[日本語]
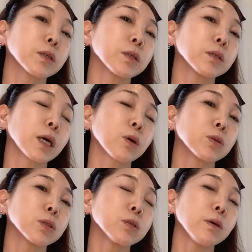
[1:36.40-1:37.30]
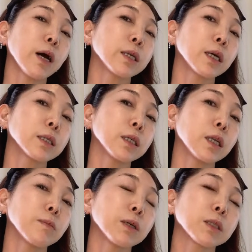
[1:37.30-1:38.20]
鎖骨の穴に
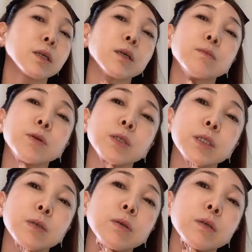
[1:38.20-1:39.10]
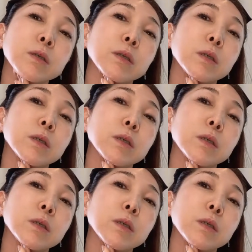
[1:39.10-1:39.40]
入れますもう一度